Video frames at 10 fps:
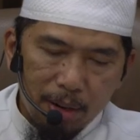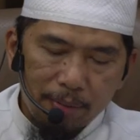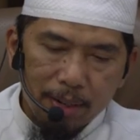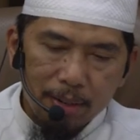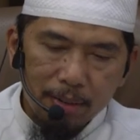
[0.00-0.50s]

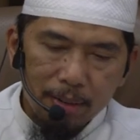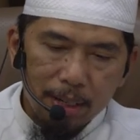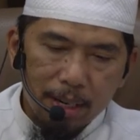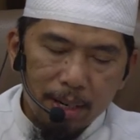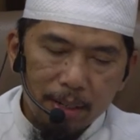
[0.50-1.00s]
khalfa
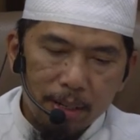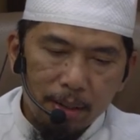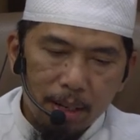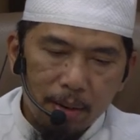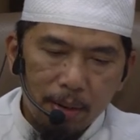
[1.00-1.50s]
Rasulillah
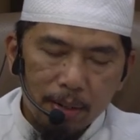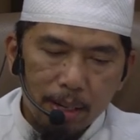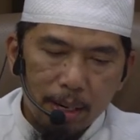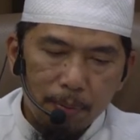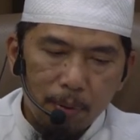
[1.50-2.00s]
sallallahu alaihi
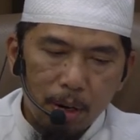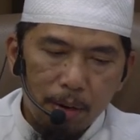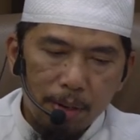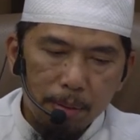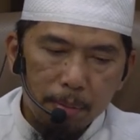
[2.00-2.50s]
wasallam wa
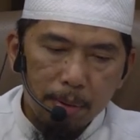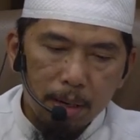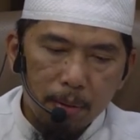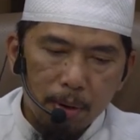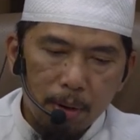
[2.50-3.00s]
khalfa Abi
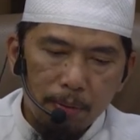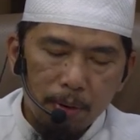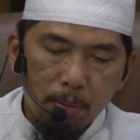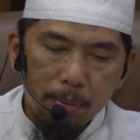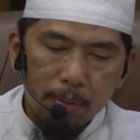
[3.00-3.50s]
Bakar wa khalfa
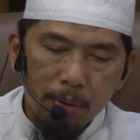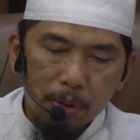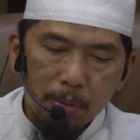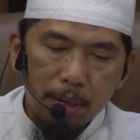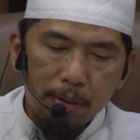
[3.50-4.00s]
Umar wa
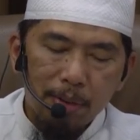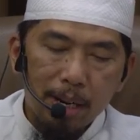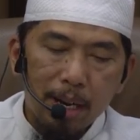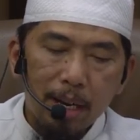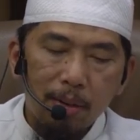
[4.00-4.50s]
Uthman fa
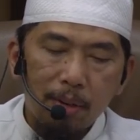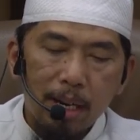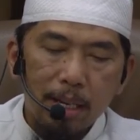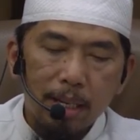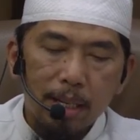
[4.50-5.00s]
kanu
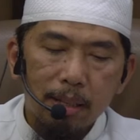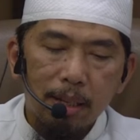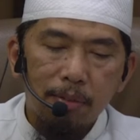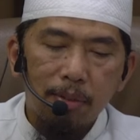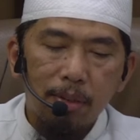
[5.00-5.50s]
la
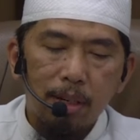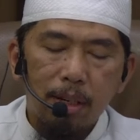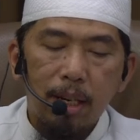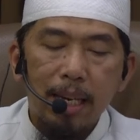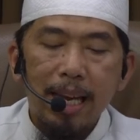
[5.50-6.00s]

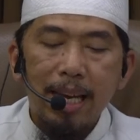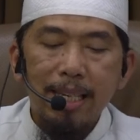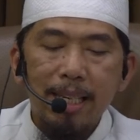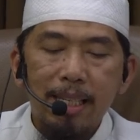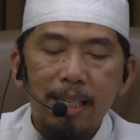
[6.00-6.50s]
yastatihun la
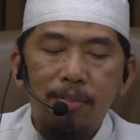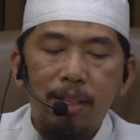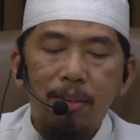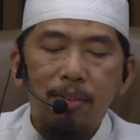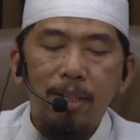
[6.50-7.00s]

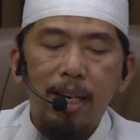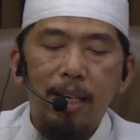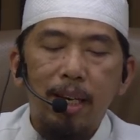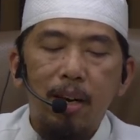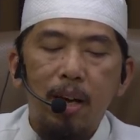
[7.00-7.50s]
yastaftihun al
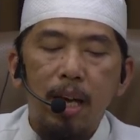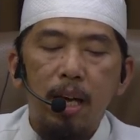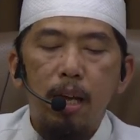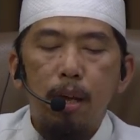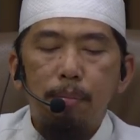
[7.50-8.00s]

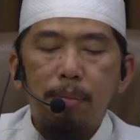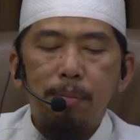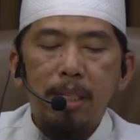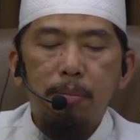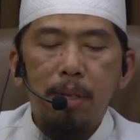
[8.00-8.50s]
bi
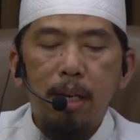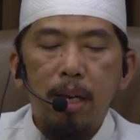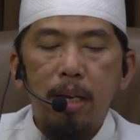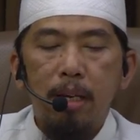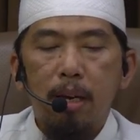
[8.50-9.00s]

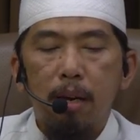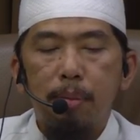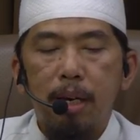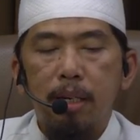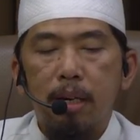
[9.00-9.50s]

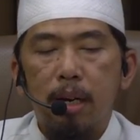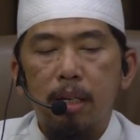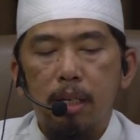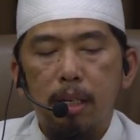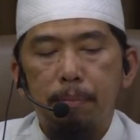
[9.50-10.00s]

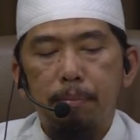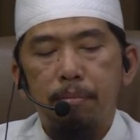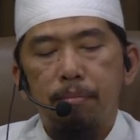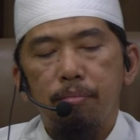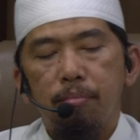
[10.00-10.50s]
bismillahirrahmanirrahim.
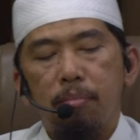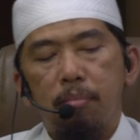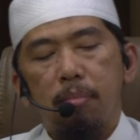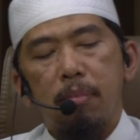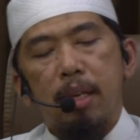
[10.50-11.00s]

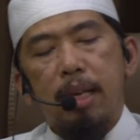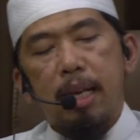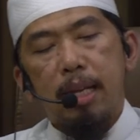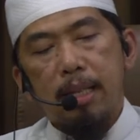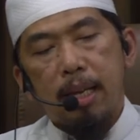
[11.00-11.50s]

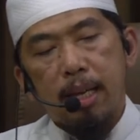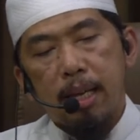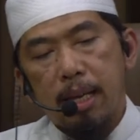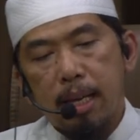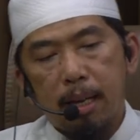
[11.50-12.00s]
Kata
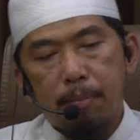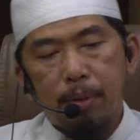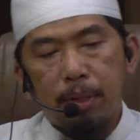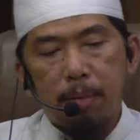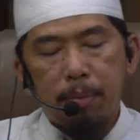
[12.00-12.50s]

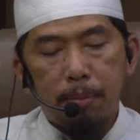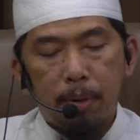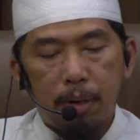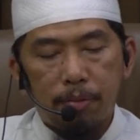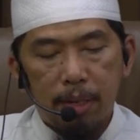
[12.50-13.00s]
Abdullah bin
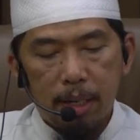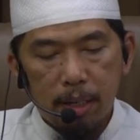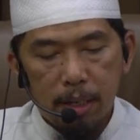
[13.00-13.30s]
Mughafal